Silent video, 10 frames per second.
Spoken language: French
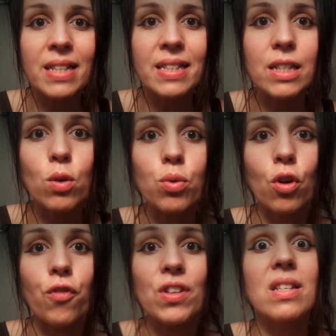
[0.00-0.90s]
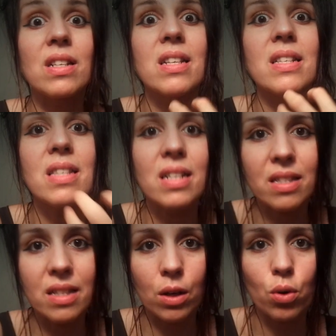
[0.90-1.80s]
Ce qui compte en fait, c'est de les
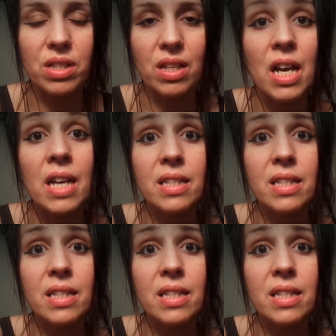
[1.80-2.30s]
extérioriser.